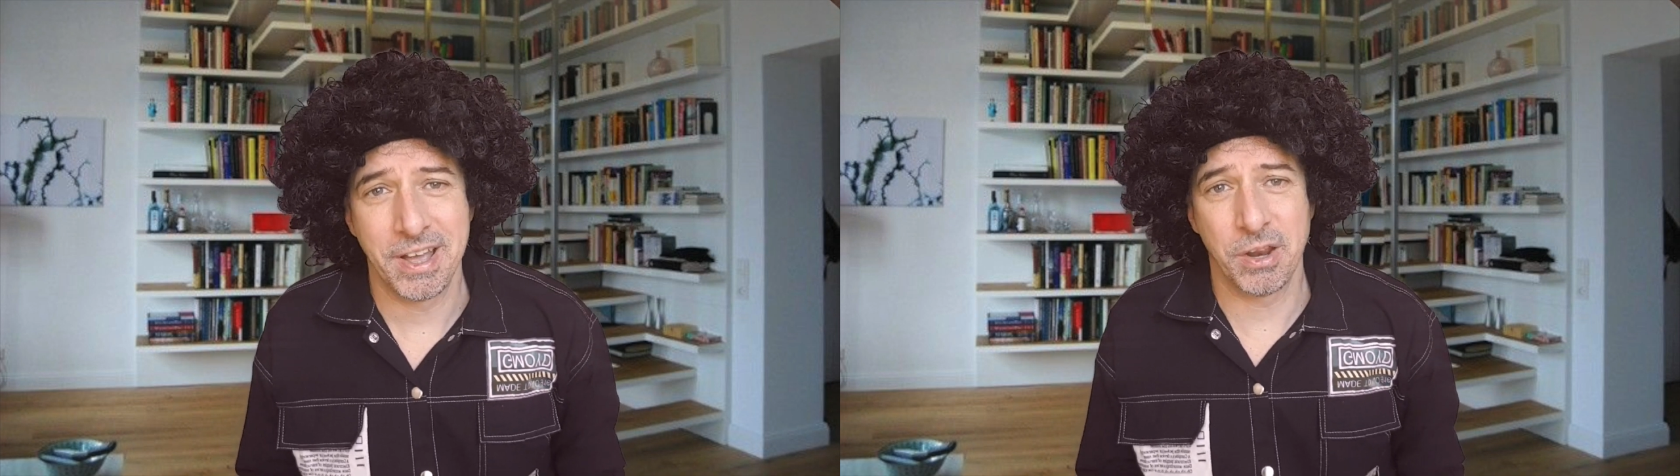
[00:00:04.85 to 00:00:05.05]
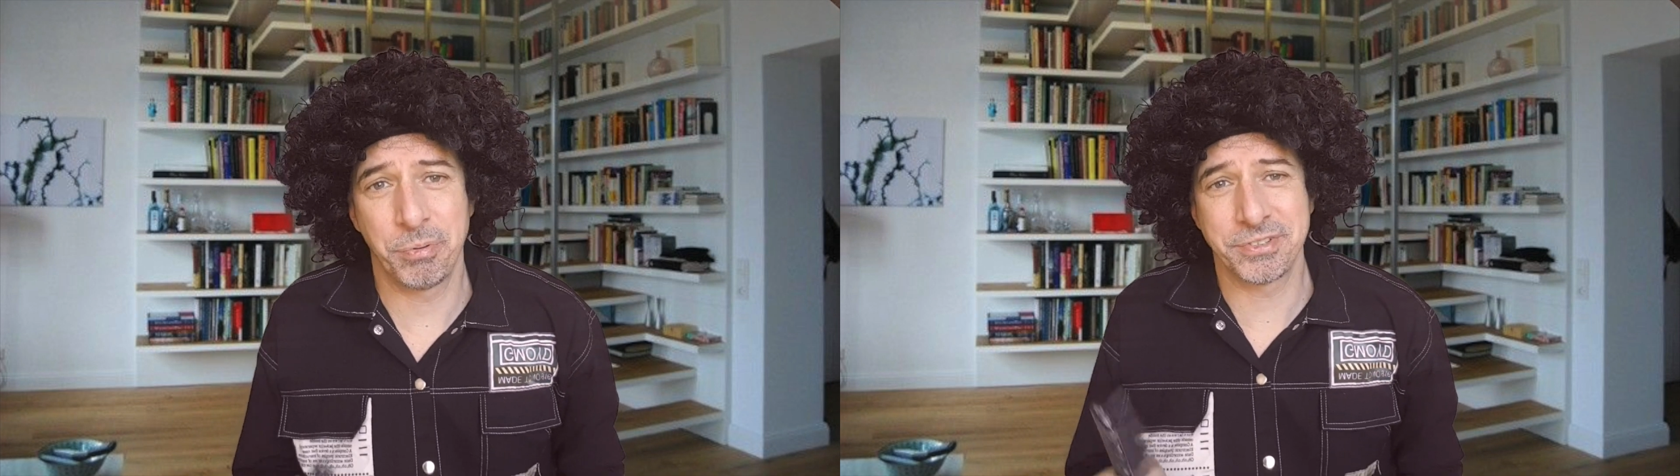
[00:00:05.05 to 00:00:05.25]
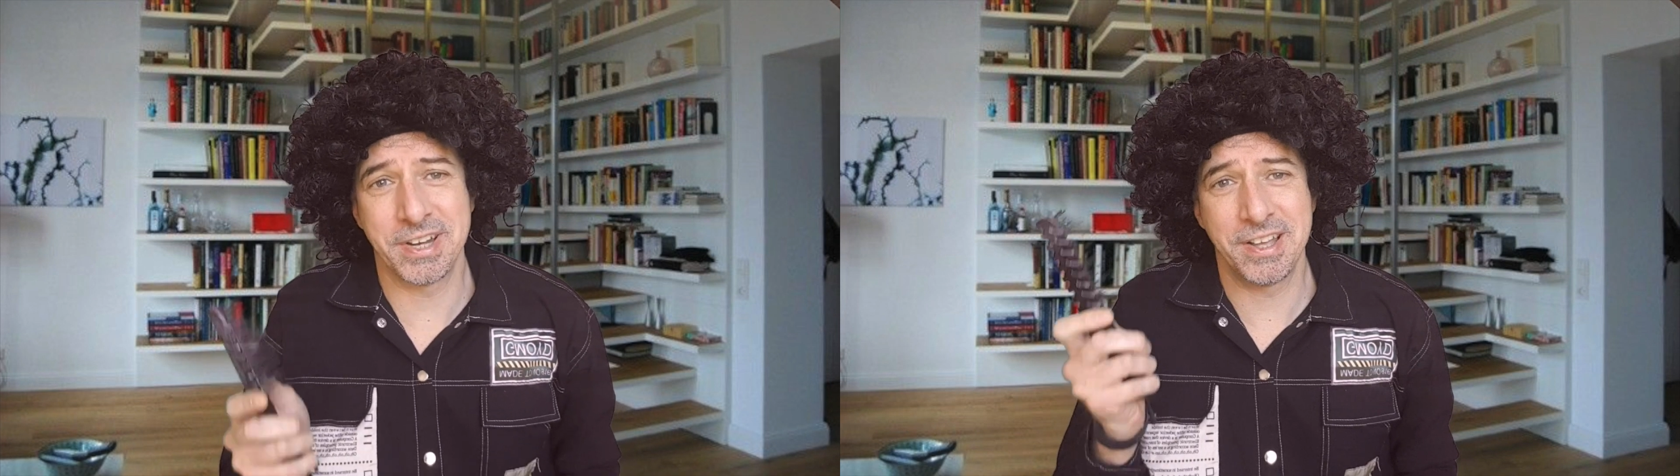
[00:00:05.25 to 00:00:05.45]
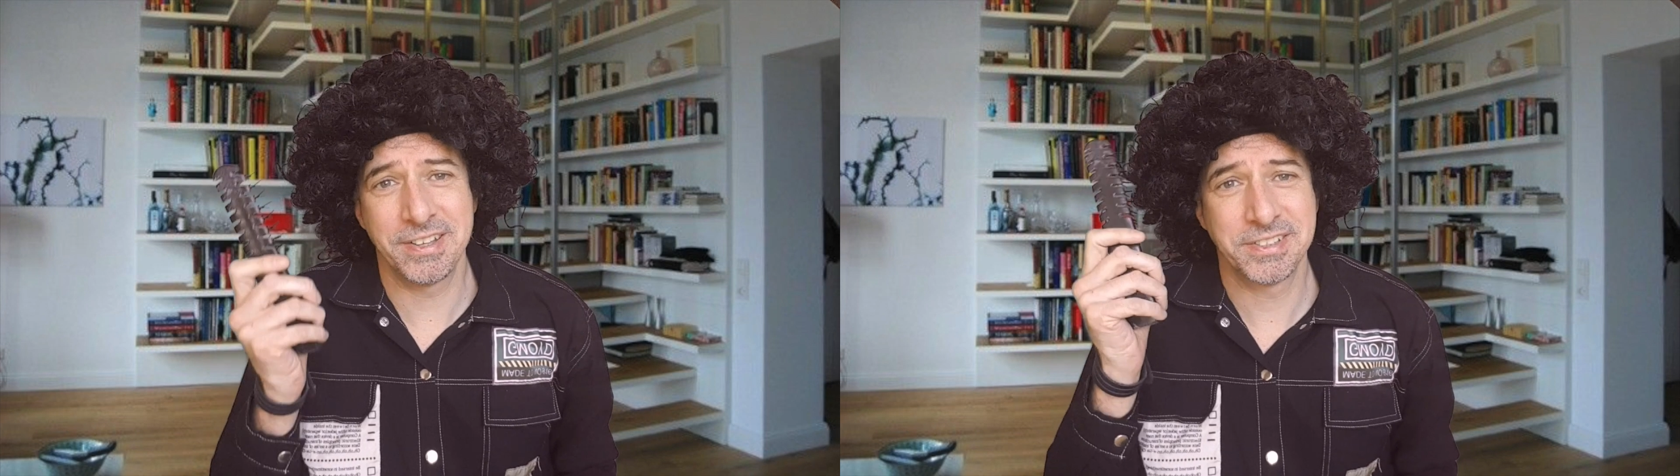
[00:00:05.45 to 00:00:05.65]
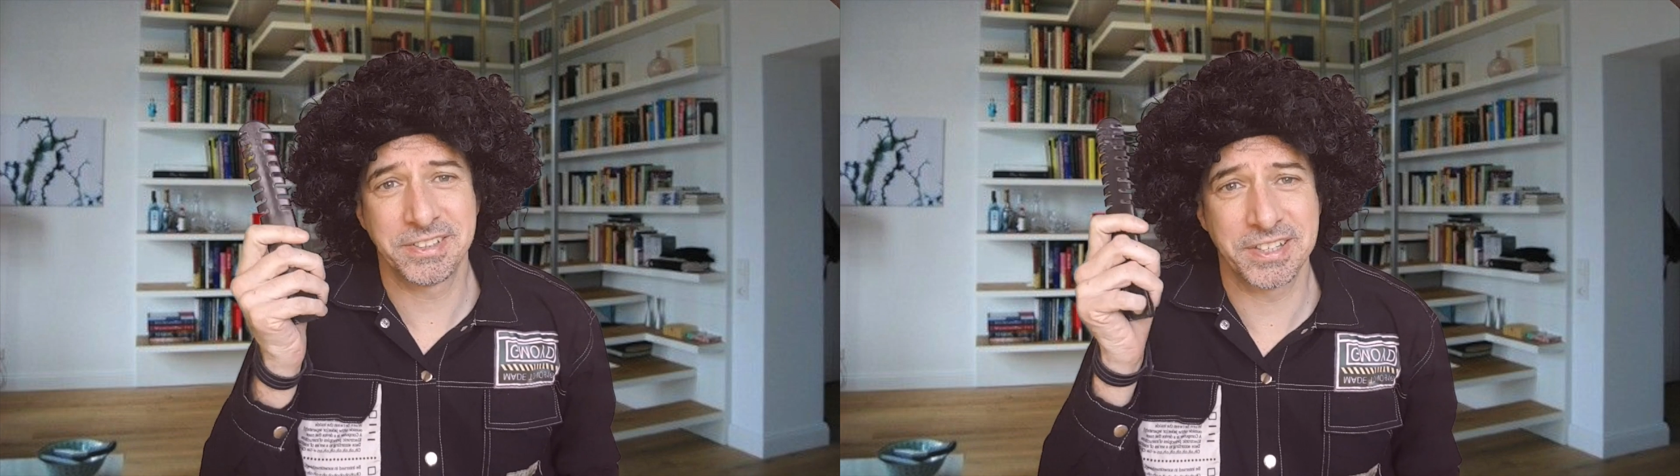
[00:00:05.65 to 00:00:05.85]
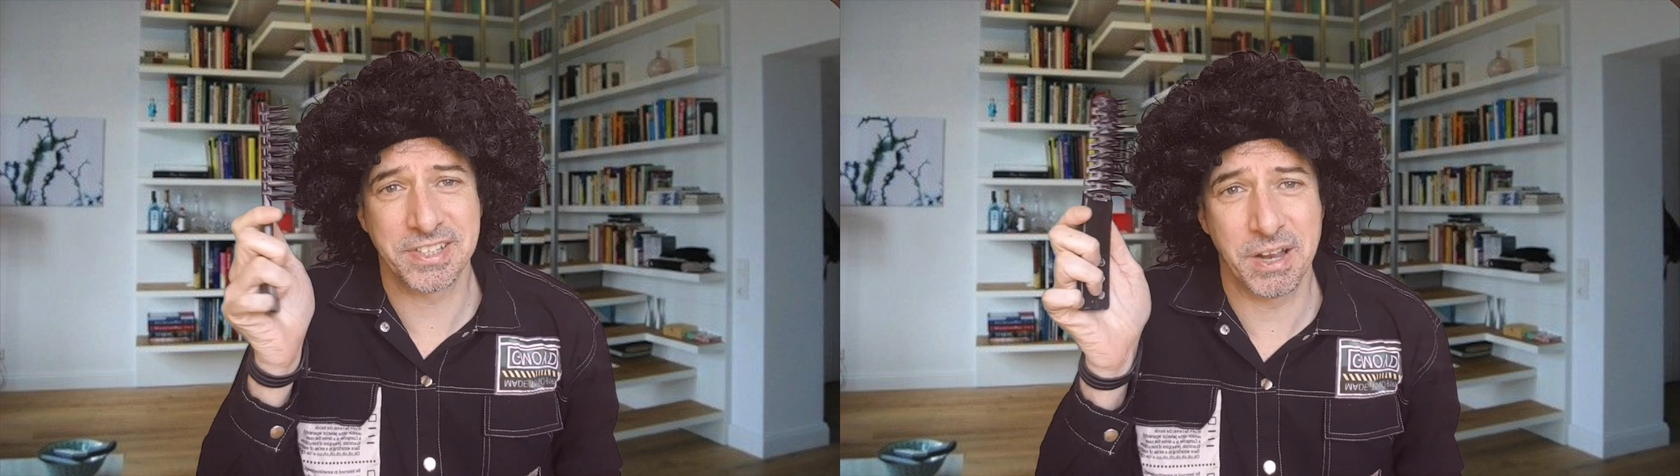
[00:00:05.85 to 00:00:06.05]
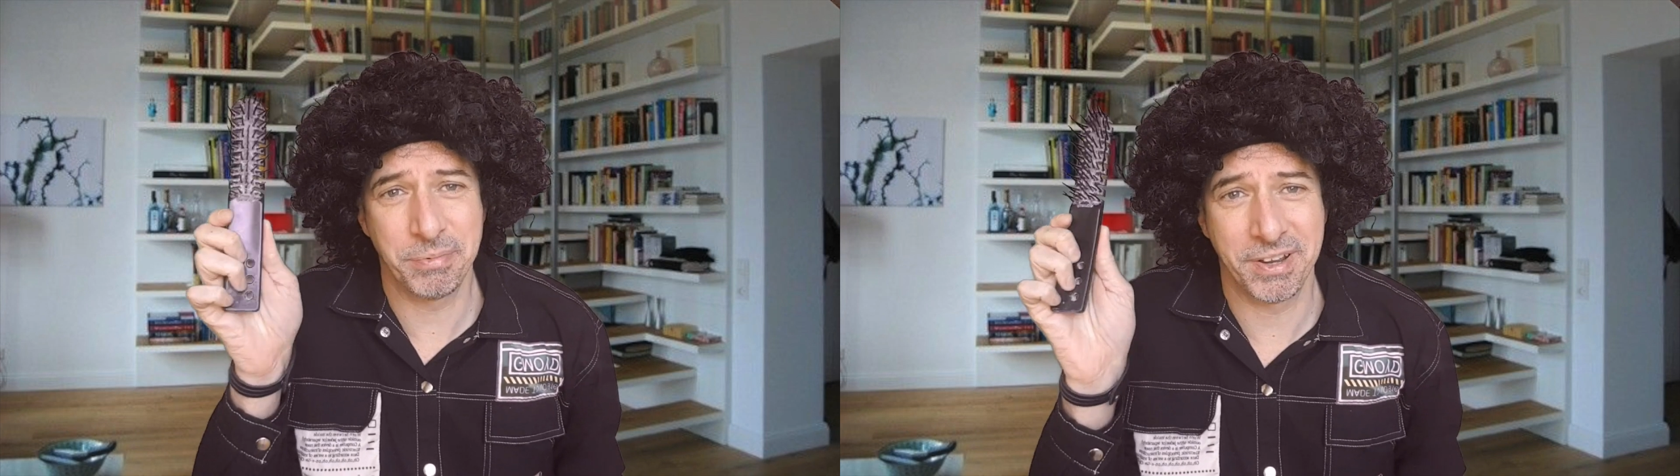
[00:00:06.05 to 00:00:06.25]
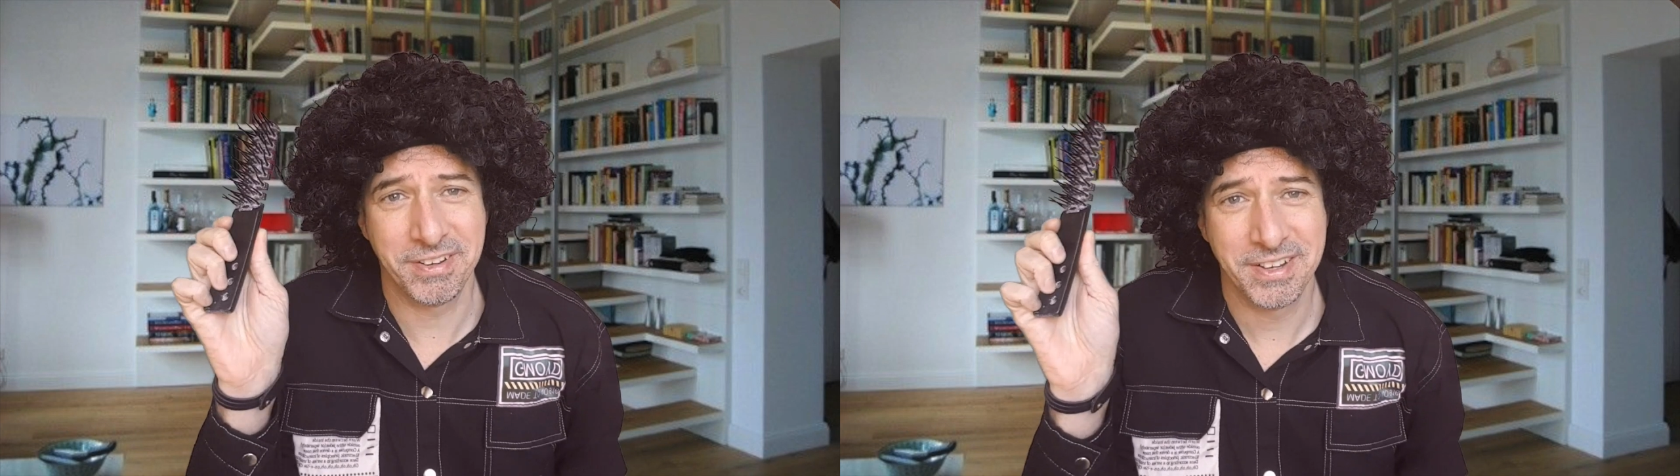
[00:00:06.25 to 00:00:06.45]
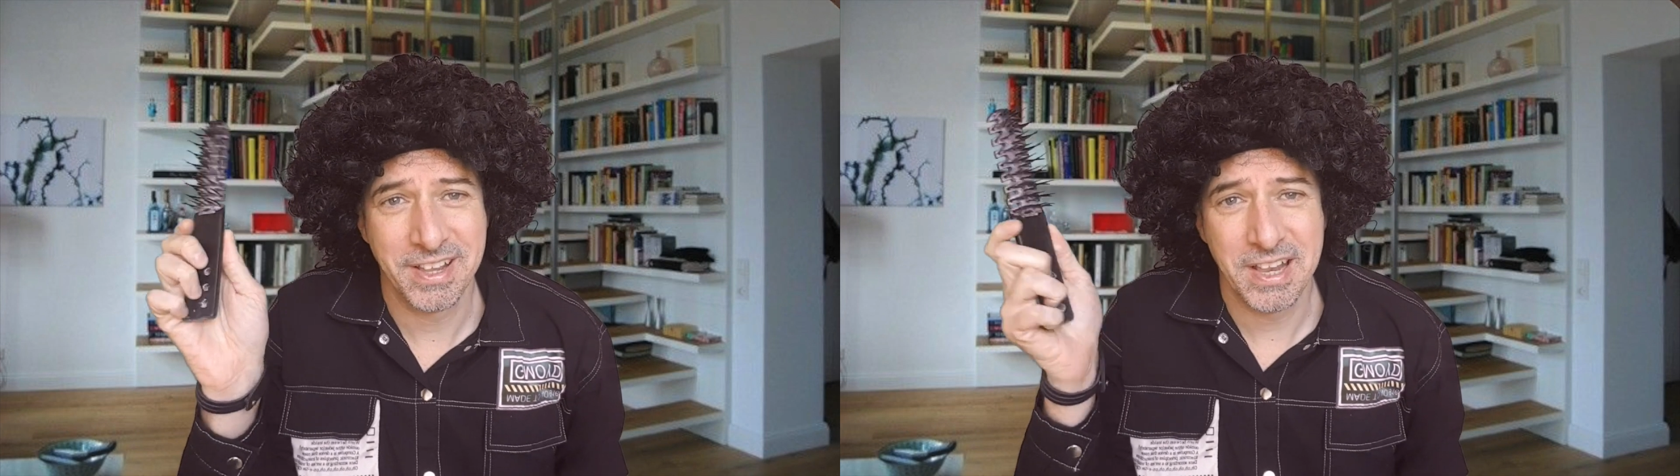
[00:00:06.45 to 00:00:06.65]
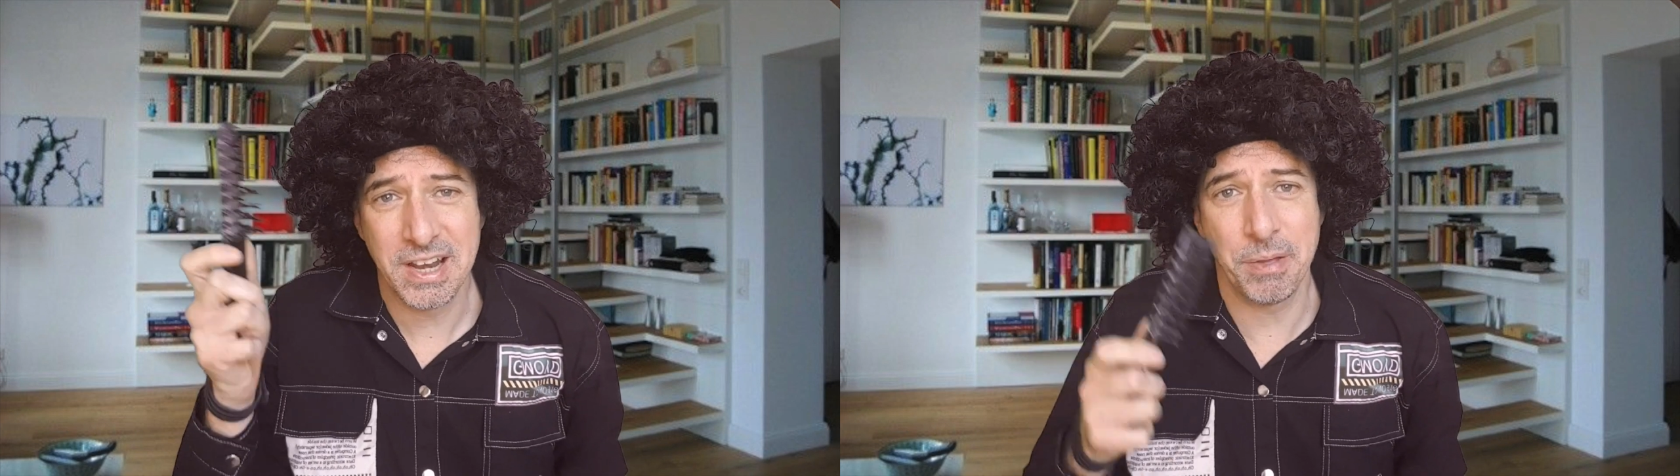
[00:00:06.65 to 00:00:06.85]
Alors pour cela, c'est très simple. Hein.
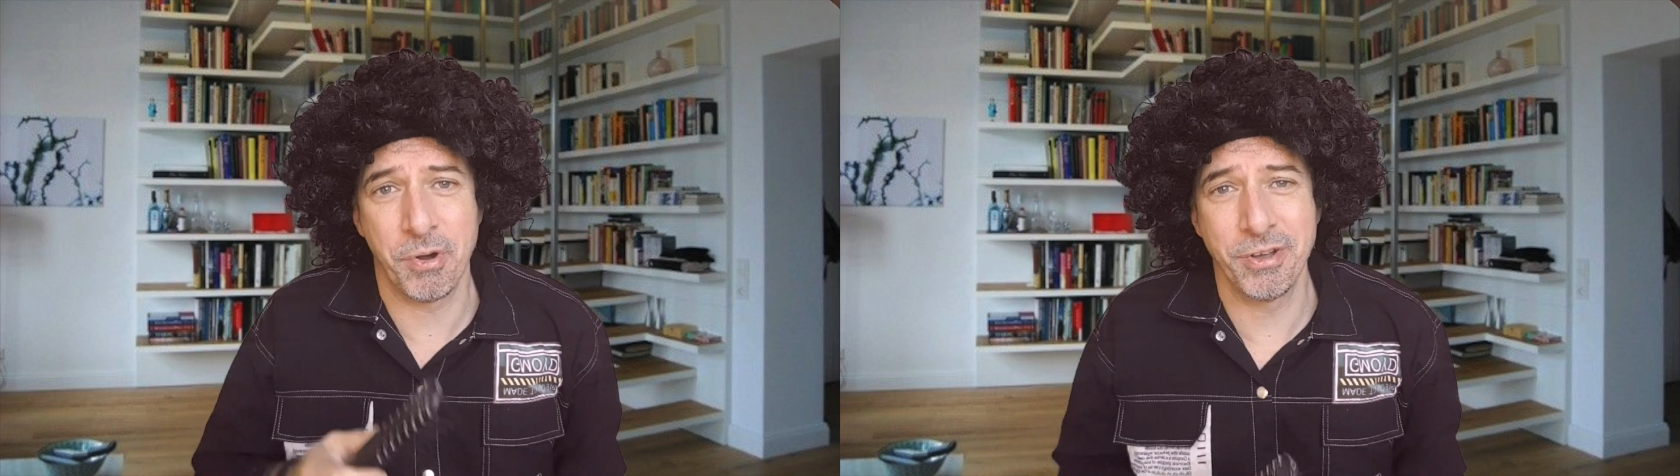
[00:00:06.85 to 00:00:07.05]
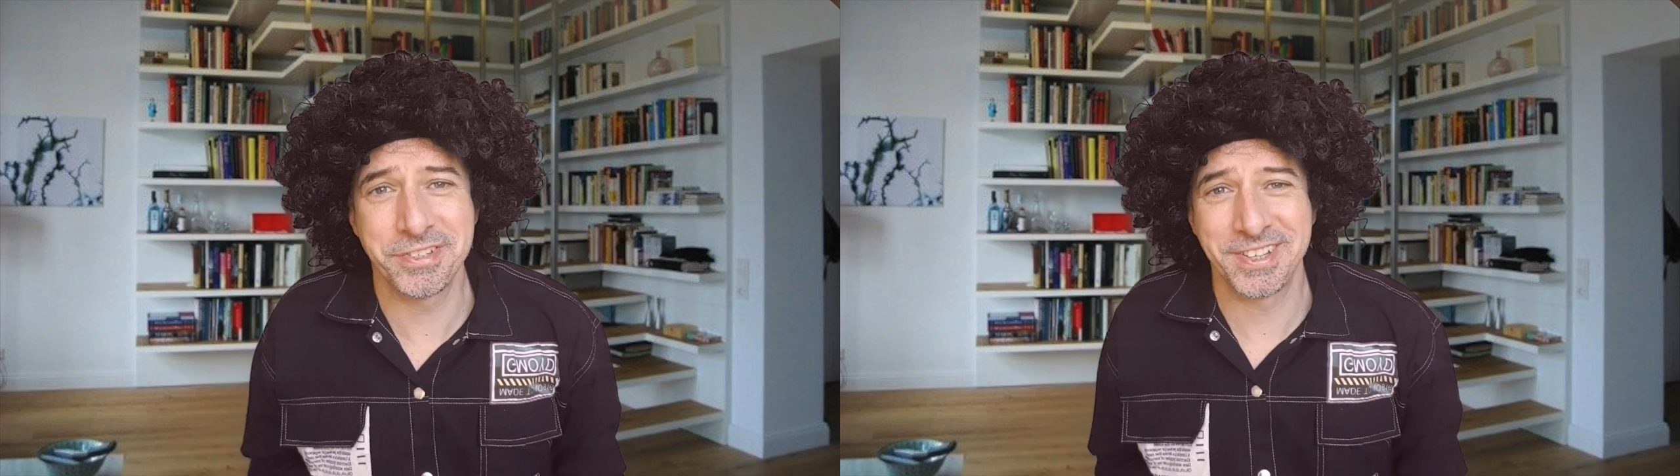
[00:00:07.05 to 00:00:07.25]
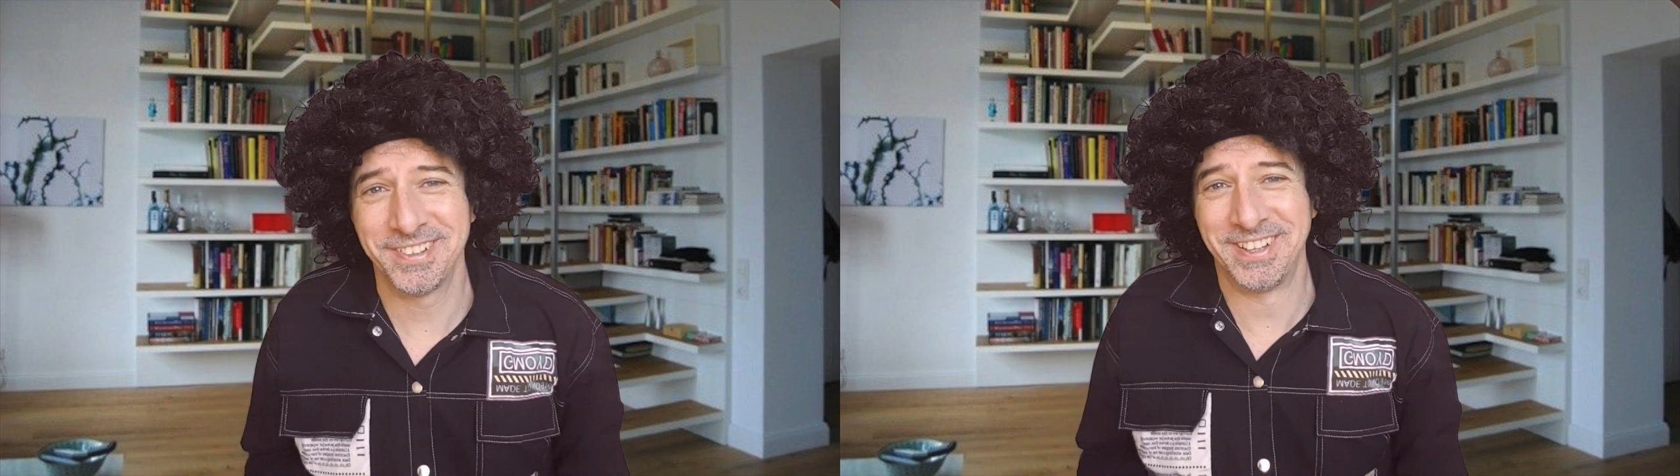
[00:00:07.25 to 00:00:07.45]
La brosse.